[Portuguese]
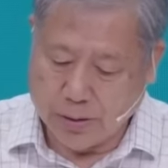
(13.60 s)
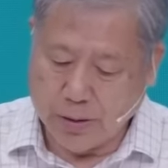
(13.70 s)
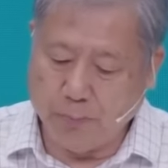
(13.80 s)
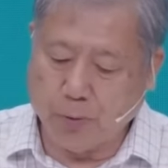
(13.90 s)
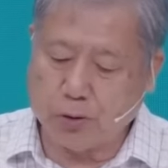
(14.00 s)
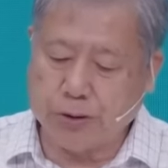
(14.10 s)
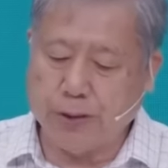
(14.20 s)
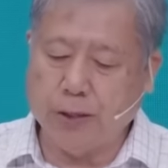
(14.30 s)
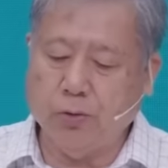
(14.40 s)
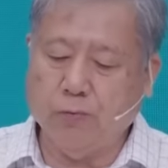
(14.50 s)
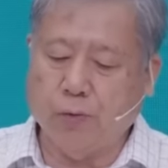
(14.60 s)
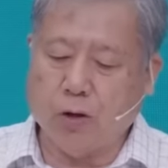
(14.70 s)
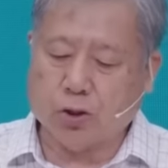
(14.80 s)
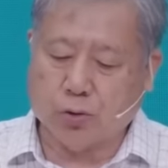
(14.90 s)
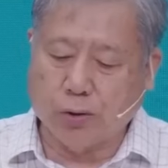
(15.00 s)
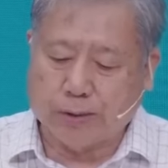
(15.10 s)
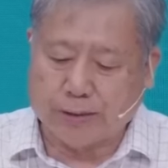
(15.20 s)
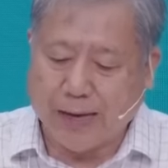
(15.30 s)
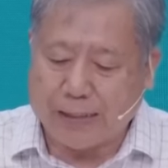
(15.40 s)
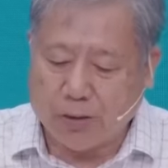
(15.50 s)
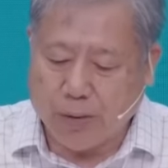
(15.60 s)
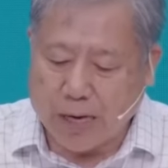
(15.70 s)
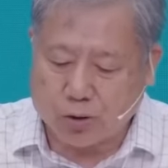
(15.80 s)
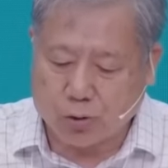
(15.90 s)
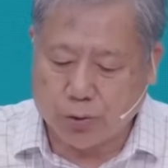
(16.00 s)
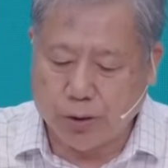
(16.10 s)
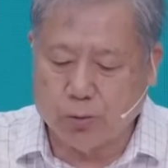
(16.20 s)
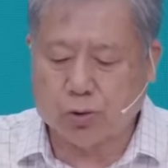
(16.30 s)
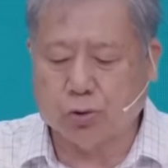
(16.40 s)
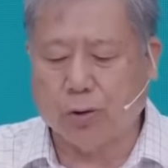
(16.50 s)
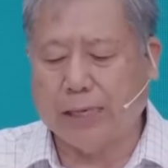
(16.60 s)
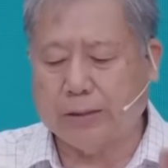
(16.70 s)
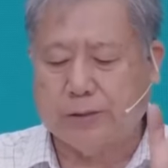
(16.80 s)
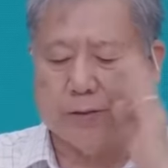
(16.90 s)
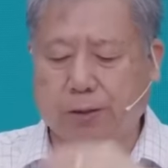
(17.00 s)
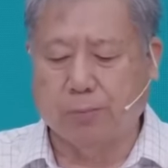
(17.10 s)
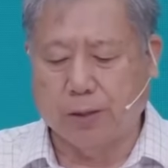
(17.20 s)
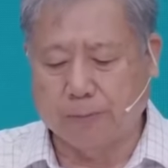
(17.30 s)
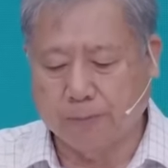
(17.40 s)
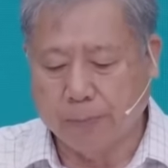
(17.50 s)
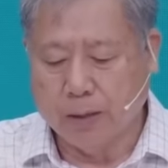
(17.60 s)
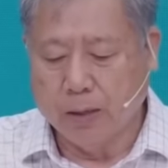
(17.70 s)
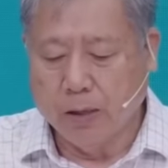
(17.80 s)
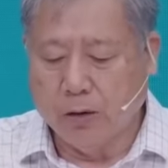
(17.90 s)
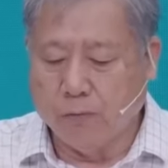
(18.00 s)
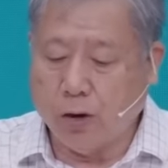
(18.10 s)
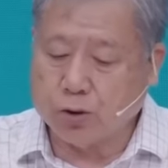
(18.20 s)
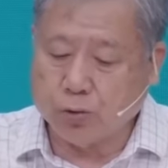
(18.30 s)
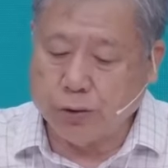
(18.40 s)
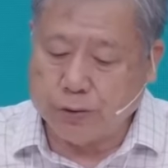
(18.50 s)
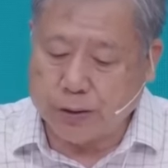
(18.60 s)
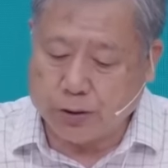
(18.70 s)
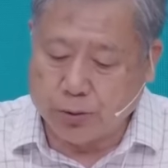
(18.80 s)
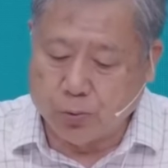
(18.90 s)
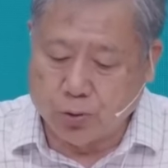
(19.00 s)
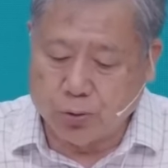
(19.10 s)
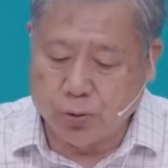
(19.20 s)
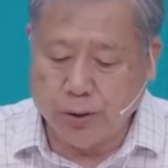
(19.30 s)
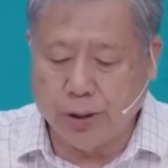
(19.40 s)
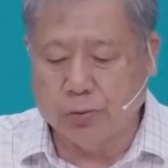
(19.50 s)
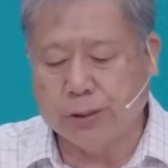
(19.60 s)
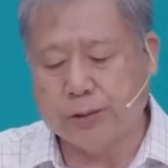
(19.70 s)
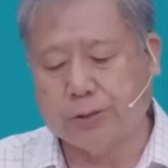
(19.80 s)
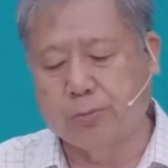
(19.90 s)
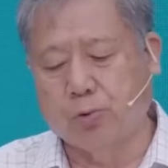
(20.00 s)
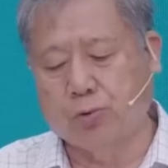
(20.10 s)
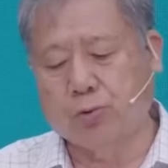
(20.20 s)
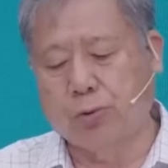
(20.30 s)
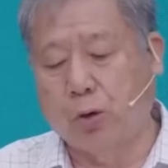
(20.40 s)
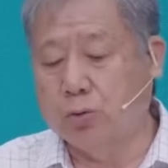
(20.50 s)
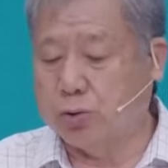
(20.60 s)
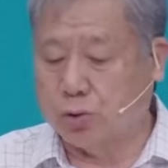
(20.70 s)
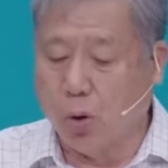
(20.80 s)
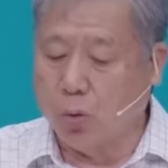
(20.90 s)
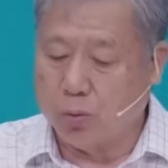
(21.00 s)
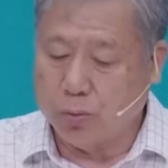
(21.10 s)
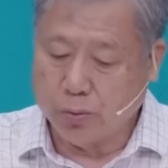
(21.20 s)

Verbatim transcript: E prosseguiu: Vós sois cá de baixo, eu sou lá de cima. Vós sois deste mundo, eu deste mundo não sou.